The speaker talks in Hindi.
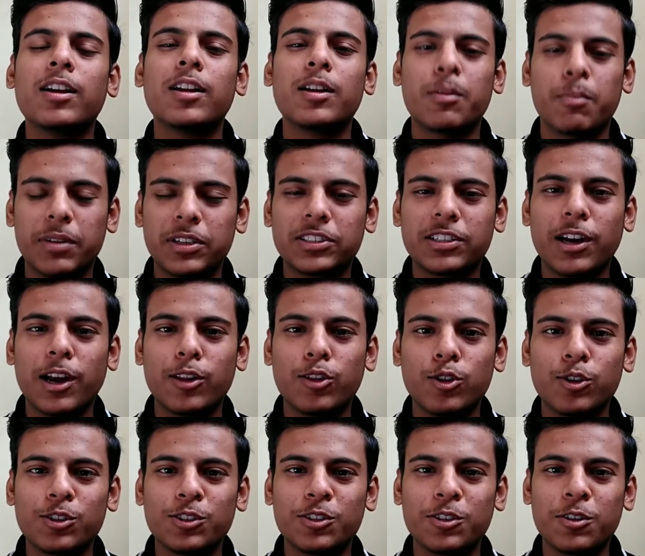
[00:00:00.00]
नमस्कार
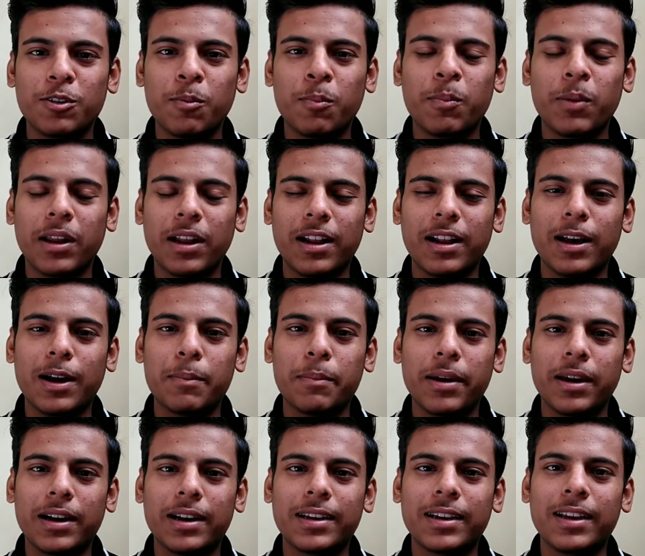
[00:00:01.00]
दोस्तों मेरा नाम
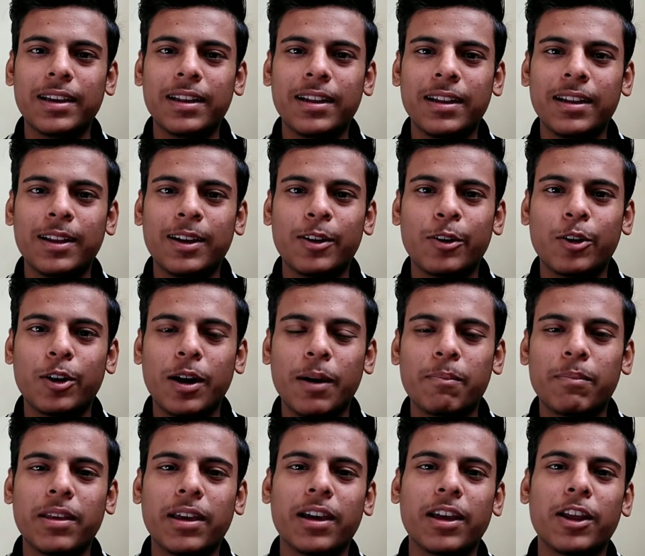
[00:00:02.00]
है अखिल और आप
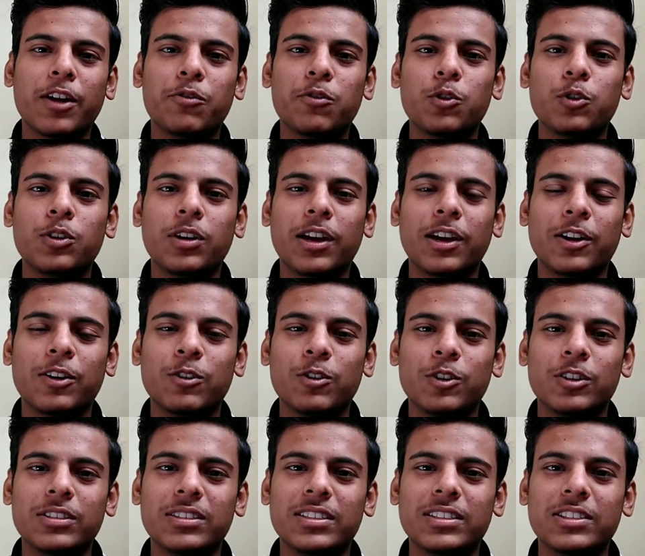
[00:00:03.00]
देख रहे हैं फूड
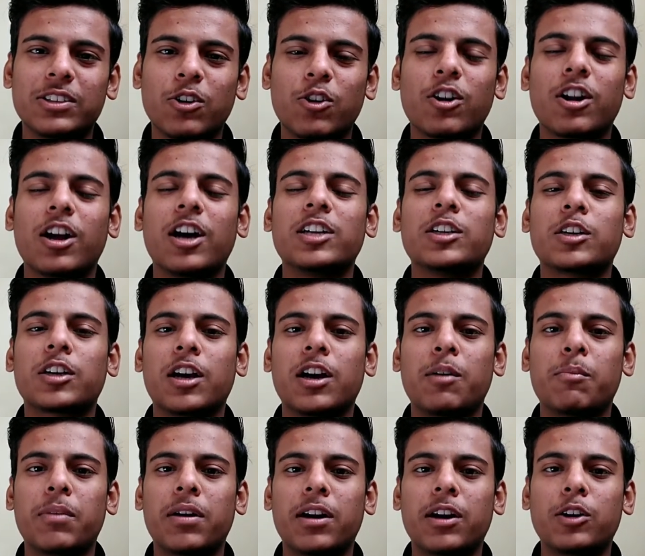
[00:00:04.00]
टेक्नोलॉजिस्ट और आज का
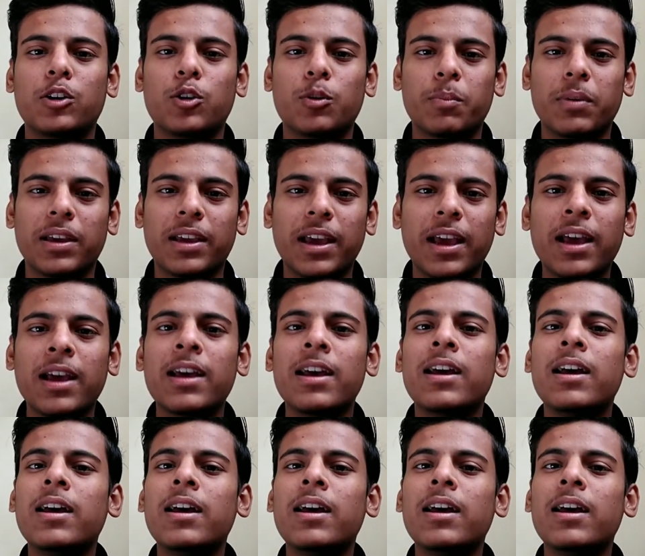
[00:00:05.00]
हमारा टॉपिक है